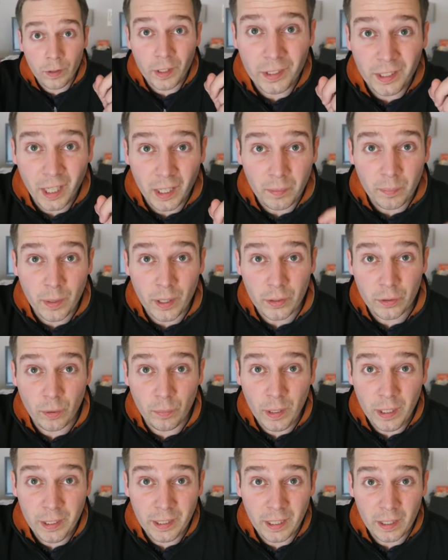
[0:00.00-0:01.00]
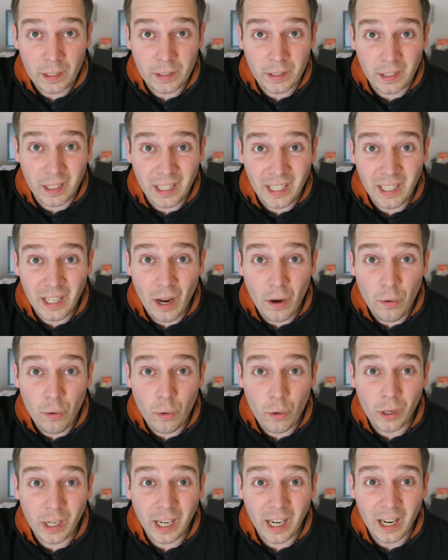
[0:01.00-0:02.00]
24 mars 2015, il y a eu
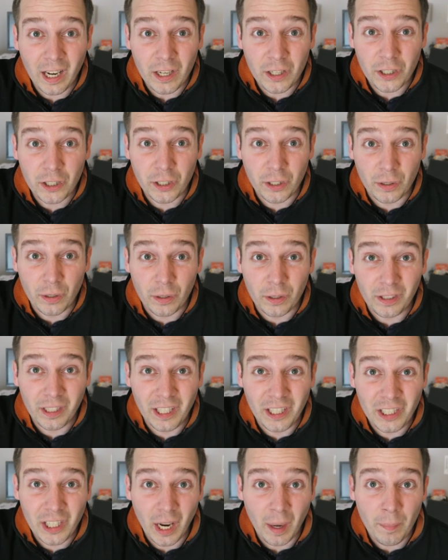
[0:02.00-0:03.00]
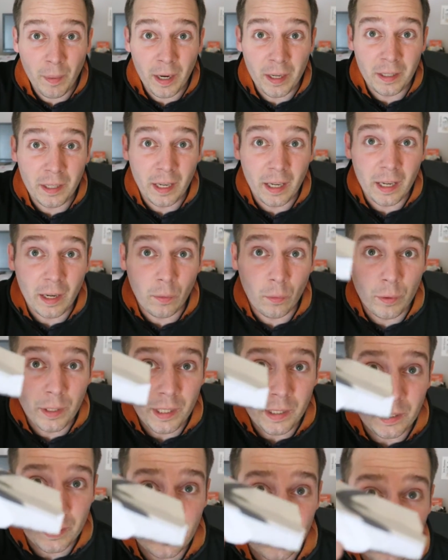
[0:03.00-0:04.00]
le crash des German
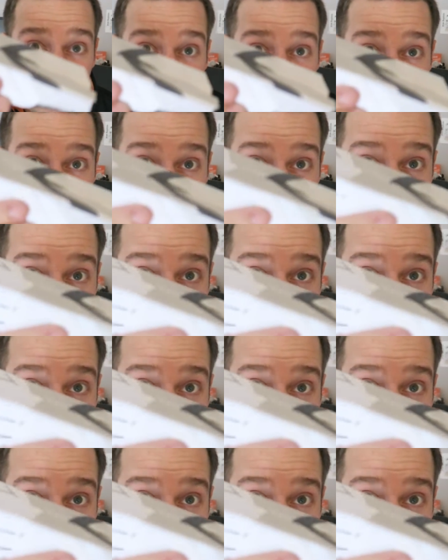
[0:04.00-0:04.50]
Airwings, de l'avion